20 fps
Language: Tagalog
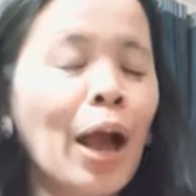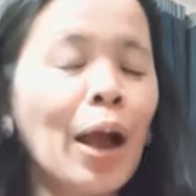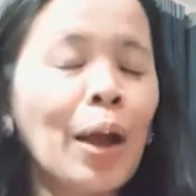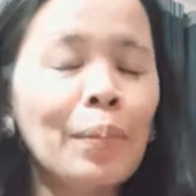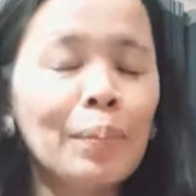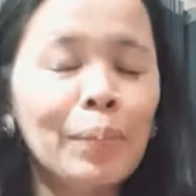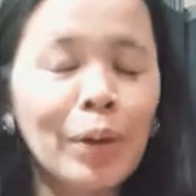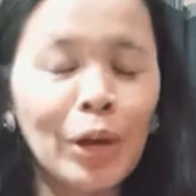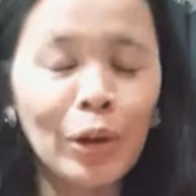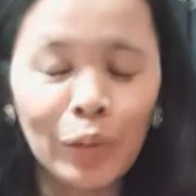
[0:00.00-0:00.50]

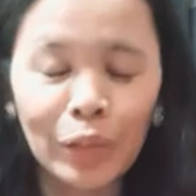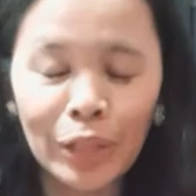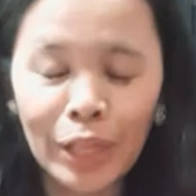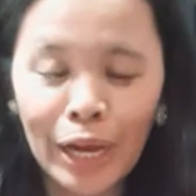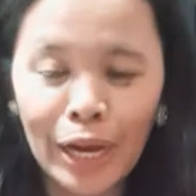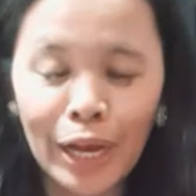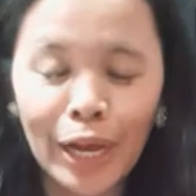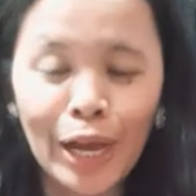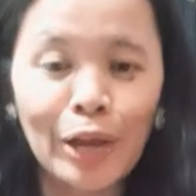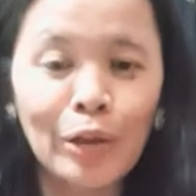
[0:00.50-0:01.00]
meron
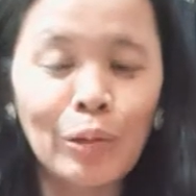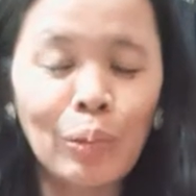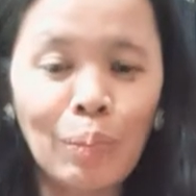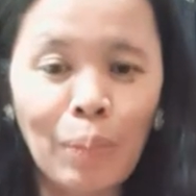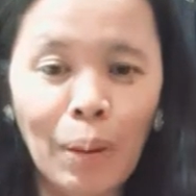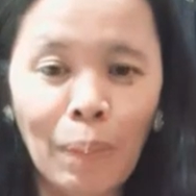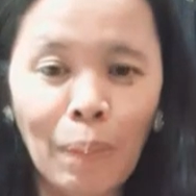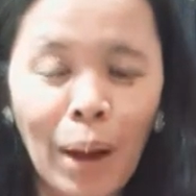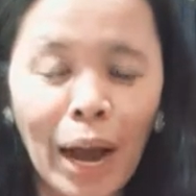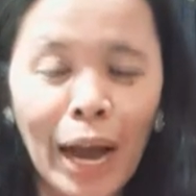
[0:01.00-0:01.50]
talaga yung
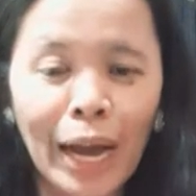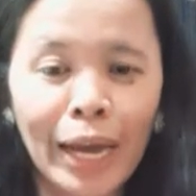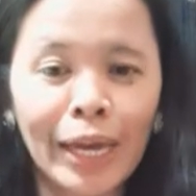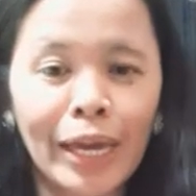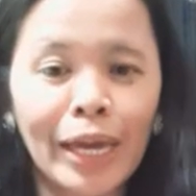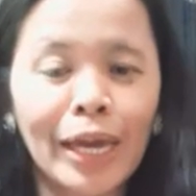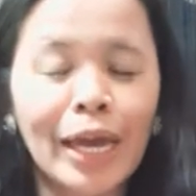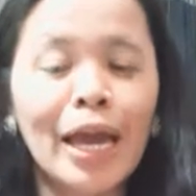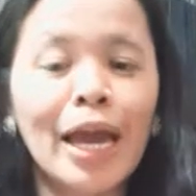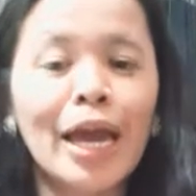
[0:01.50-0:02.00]

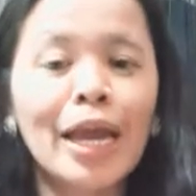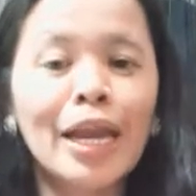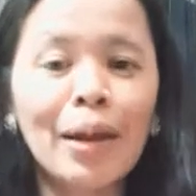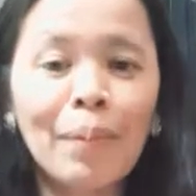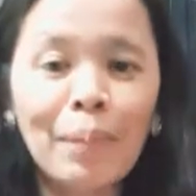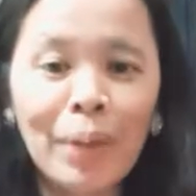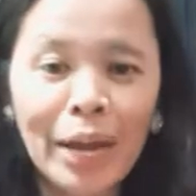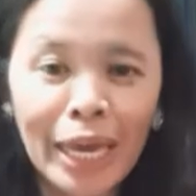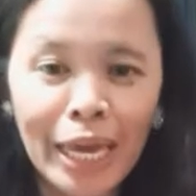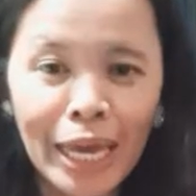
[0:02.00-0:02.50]
babae na
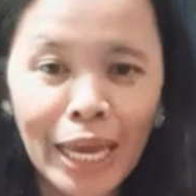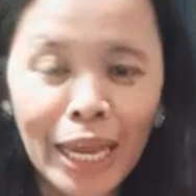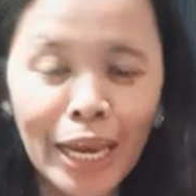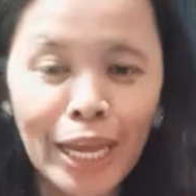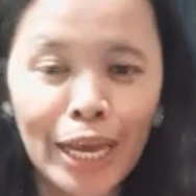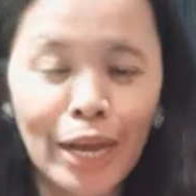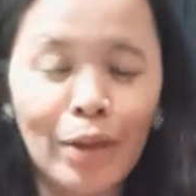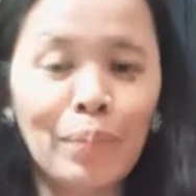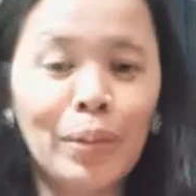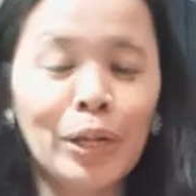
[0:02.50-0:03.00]

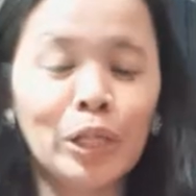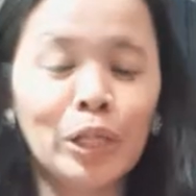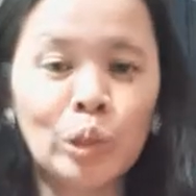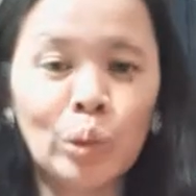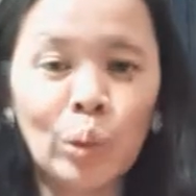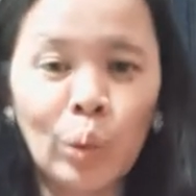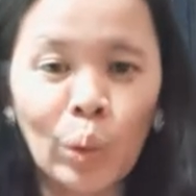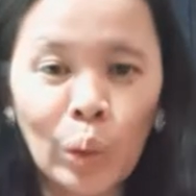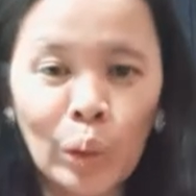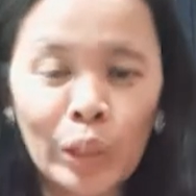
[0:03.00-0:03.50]
mahilig
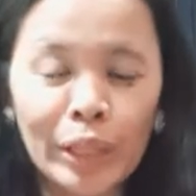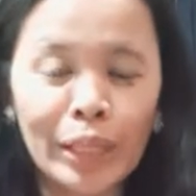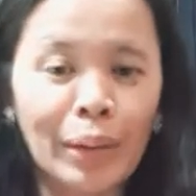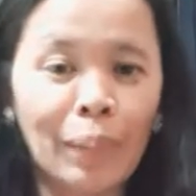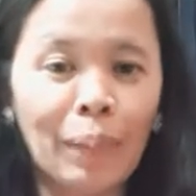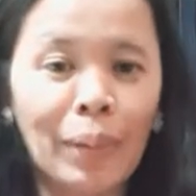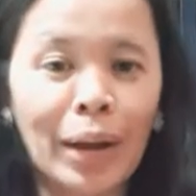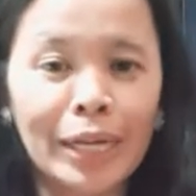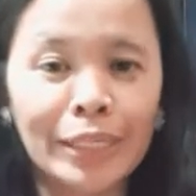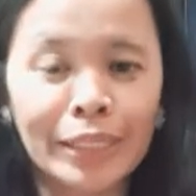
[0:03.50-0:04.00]
magsuot ng
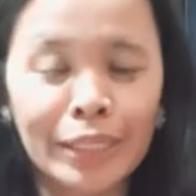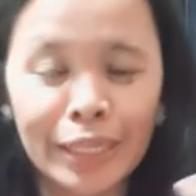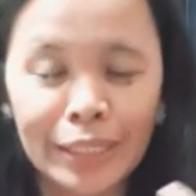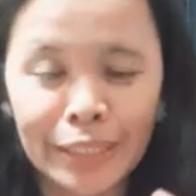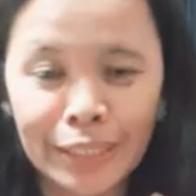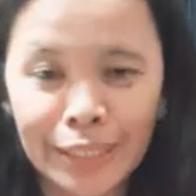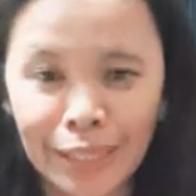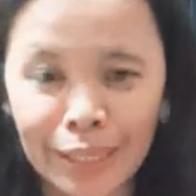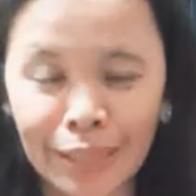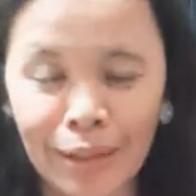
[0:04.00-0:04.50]
mga
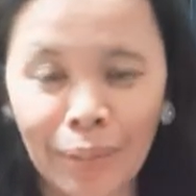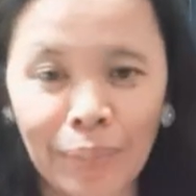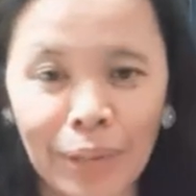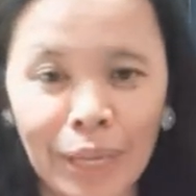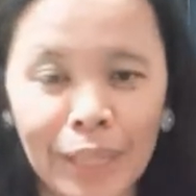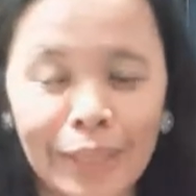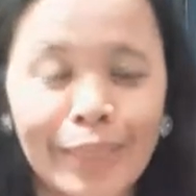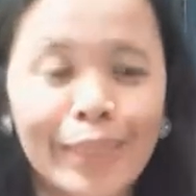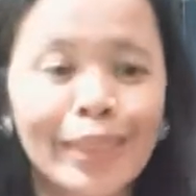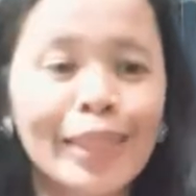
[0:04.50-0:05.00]
sexing
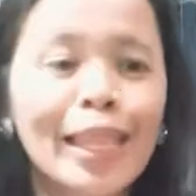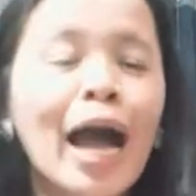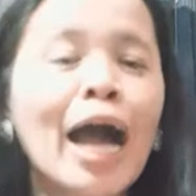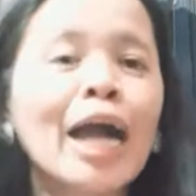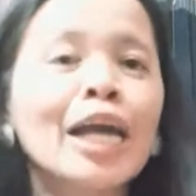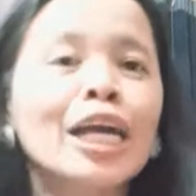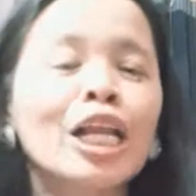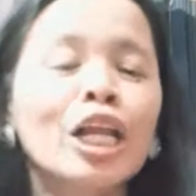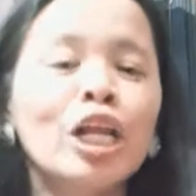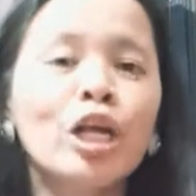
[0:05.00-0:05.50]
damit
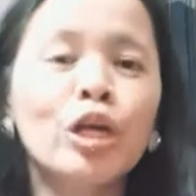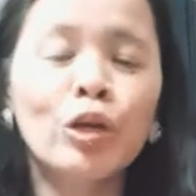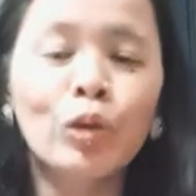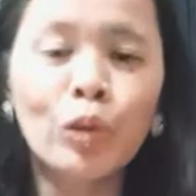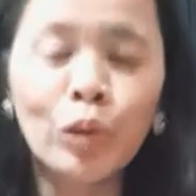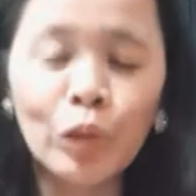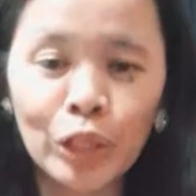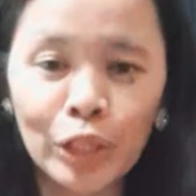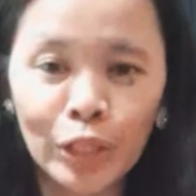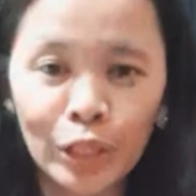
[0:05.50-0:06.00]
dahil
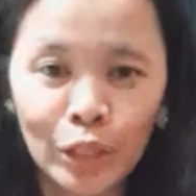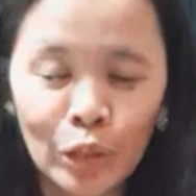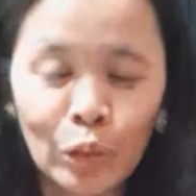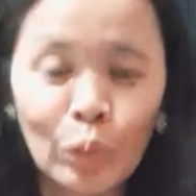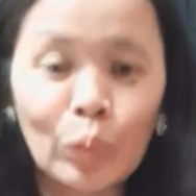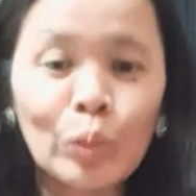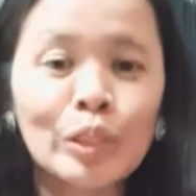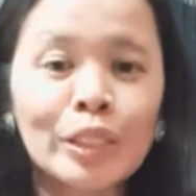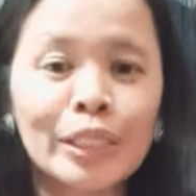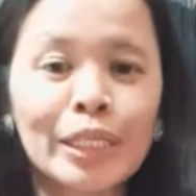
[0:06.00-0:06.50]
yun
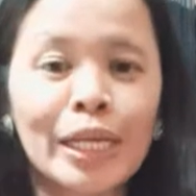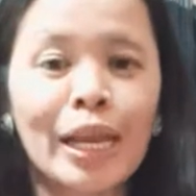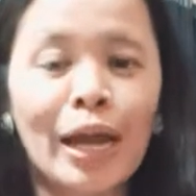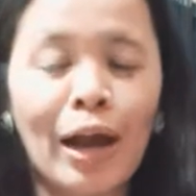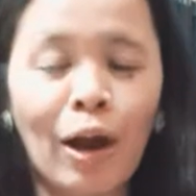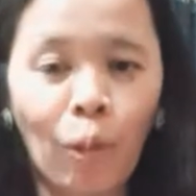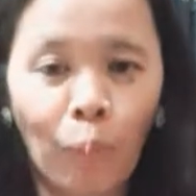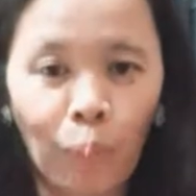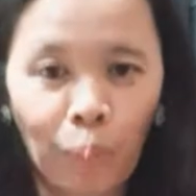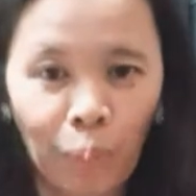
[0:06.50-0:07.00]
doon sila
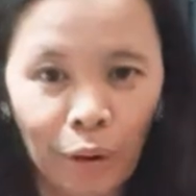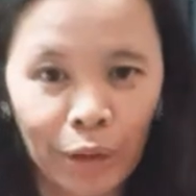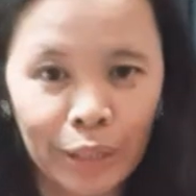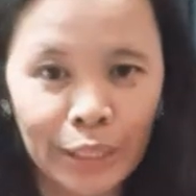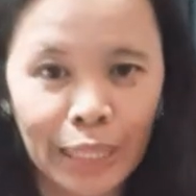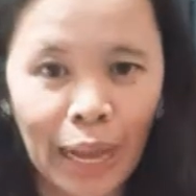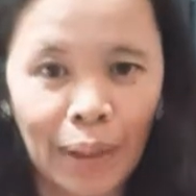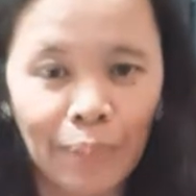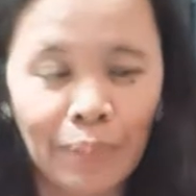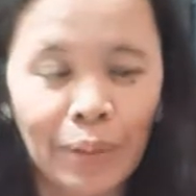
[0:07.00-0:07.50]

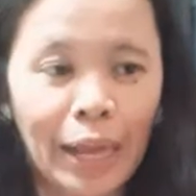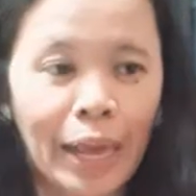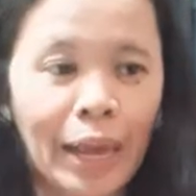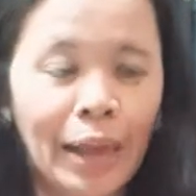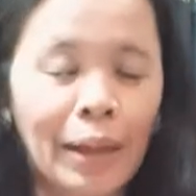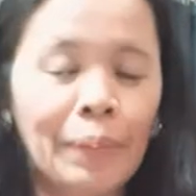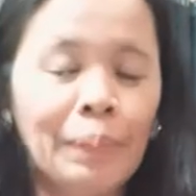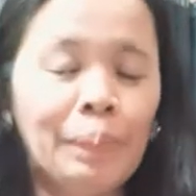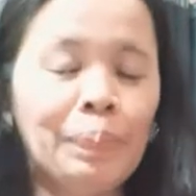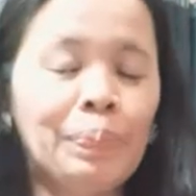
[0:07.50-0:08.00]
komportable.
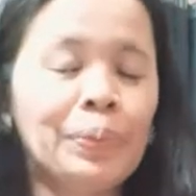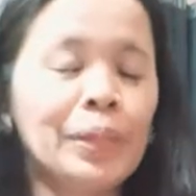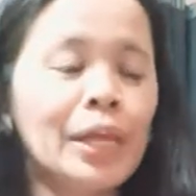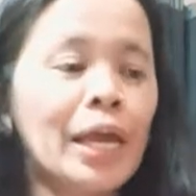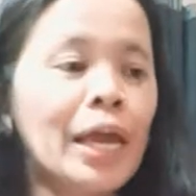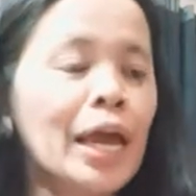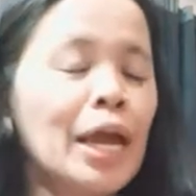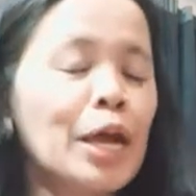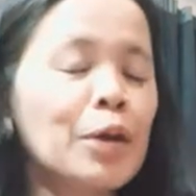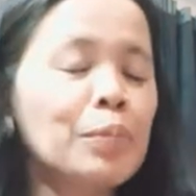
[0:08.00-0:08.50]

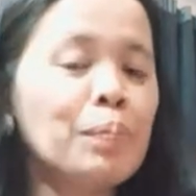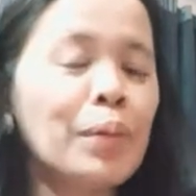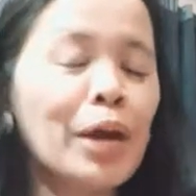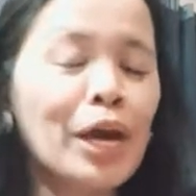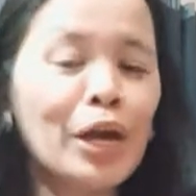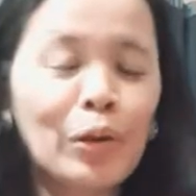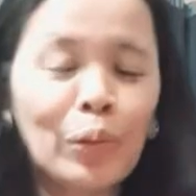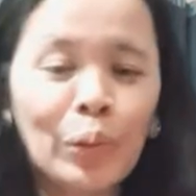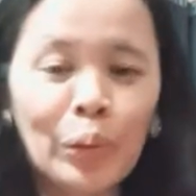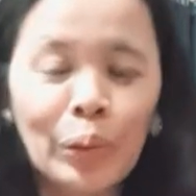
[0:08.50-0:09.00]

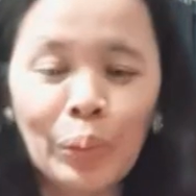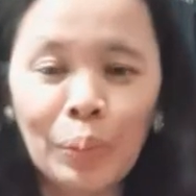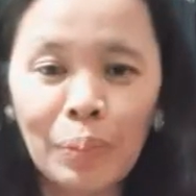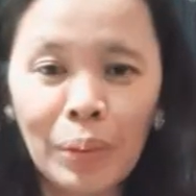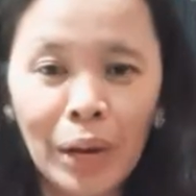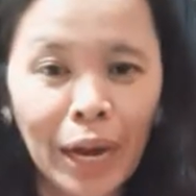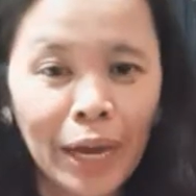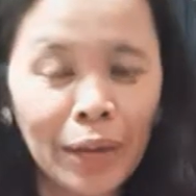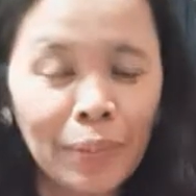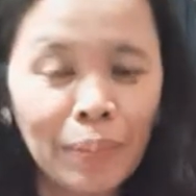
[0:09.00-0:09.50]
Pero yung
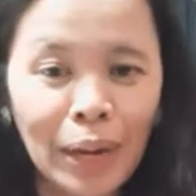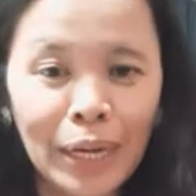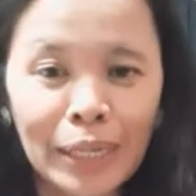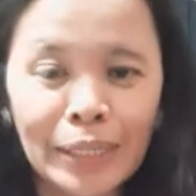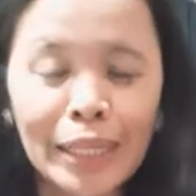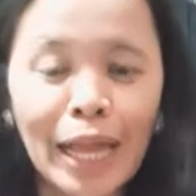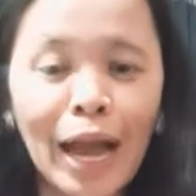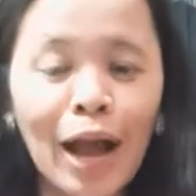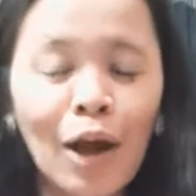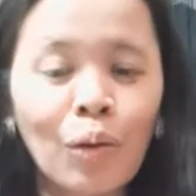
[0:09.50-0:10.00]
mga ibang
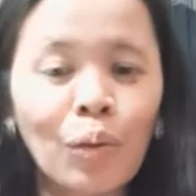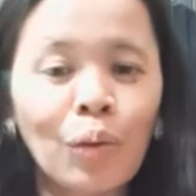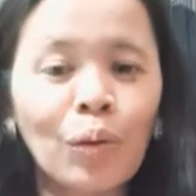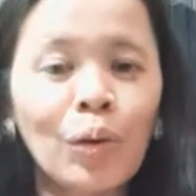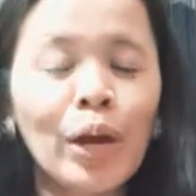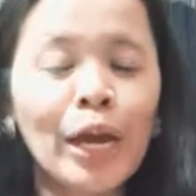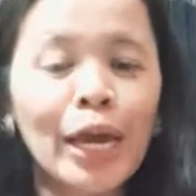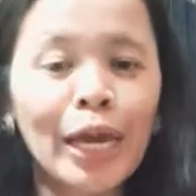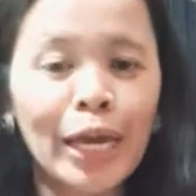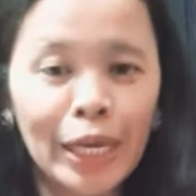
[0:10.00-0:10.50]
tao
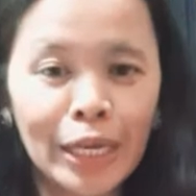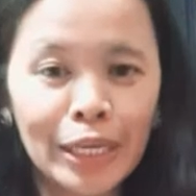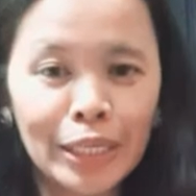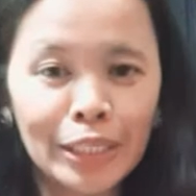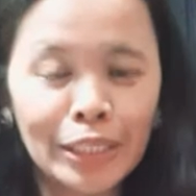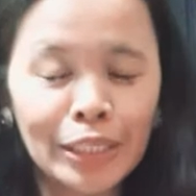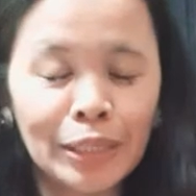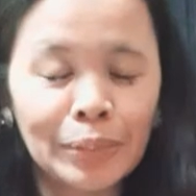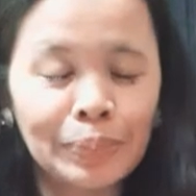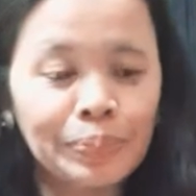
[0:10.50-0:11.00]

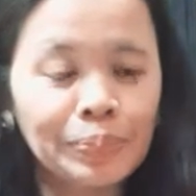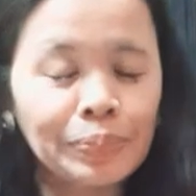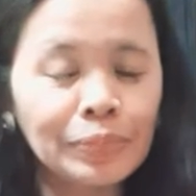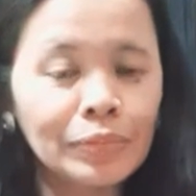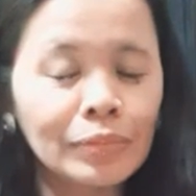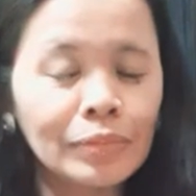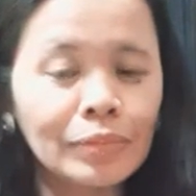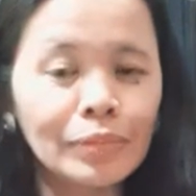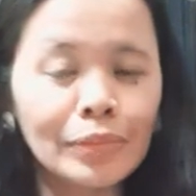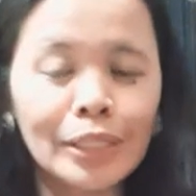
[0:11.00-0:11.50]
is
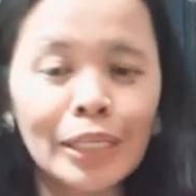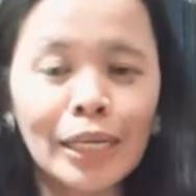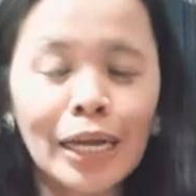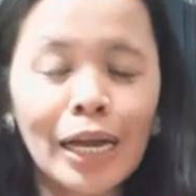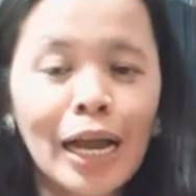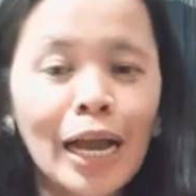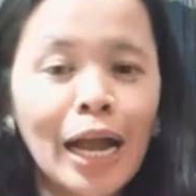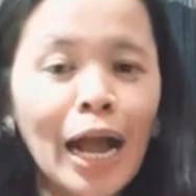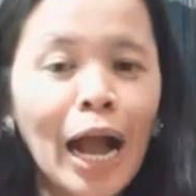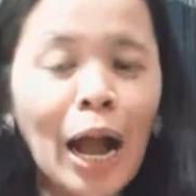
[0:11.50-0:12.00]

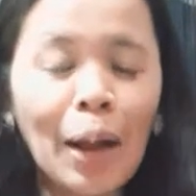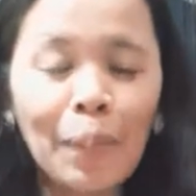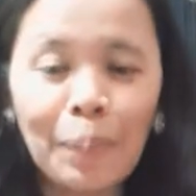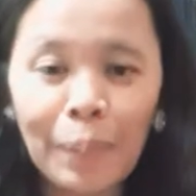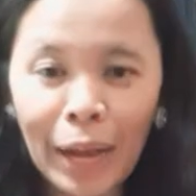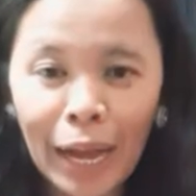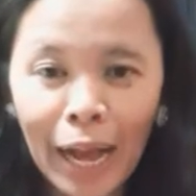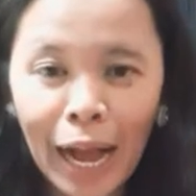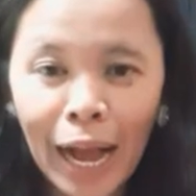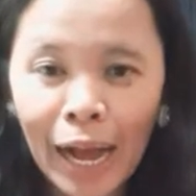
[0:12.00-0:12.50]
ang
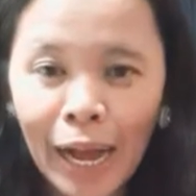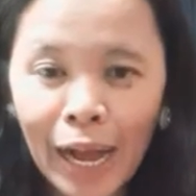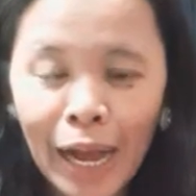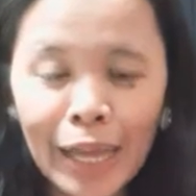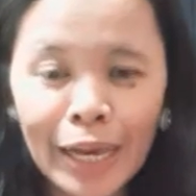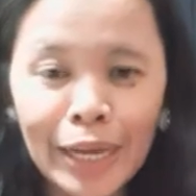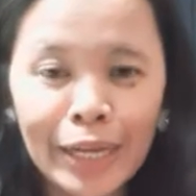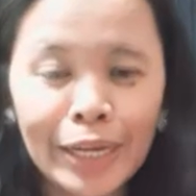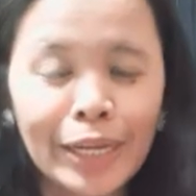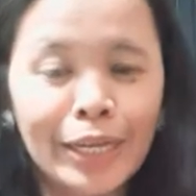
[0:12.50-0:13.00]

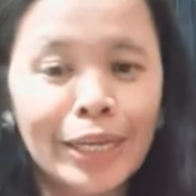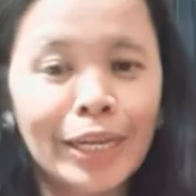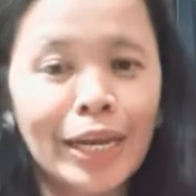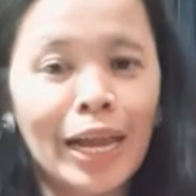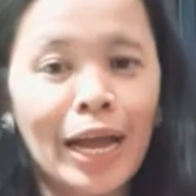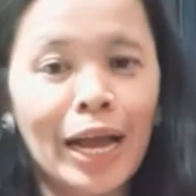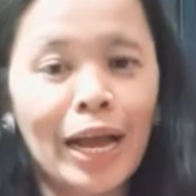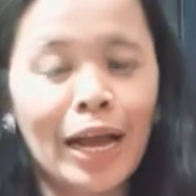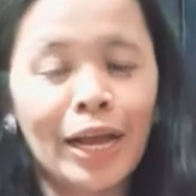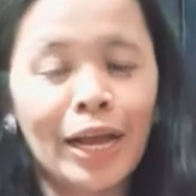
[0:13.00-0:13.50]
pagkaakala na nila